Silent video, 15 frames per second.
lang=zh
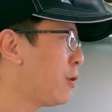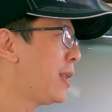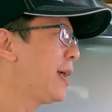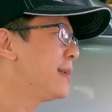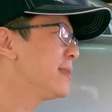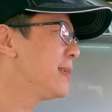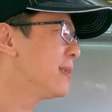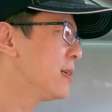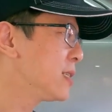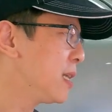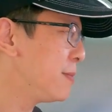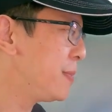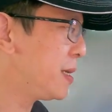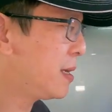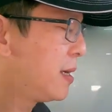换来介绍
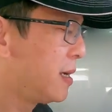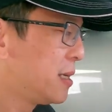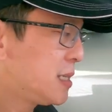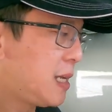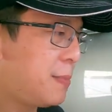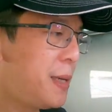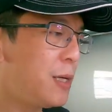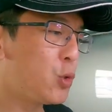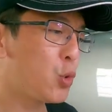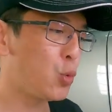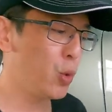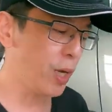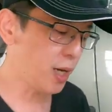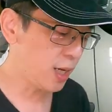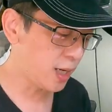前面。前面
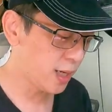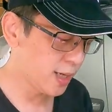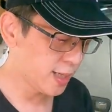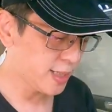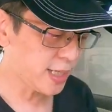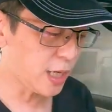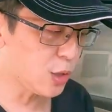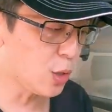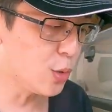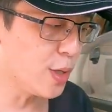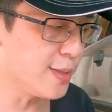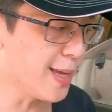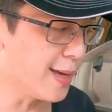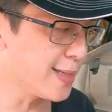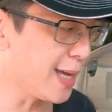除了沿用
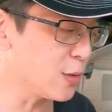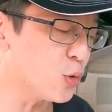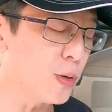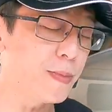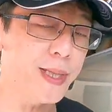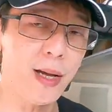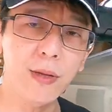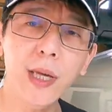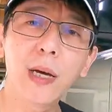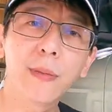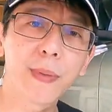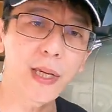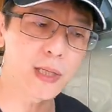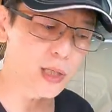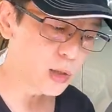原厂上座比较特别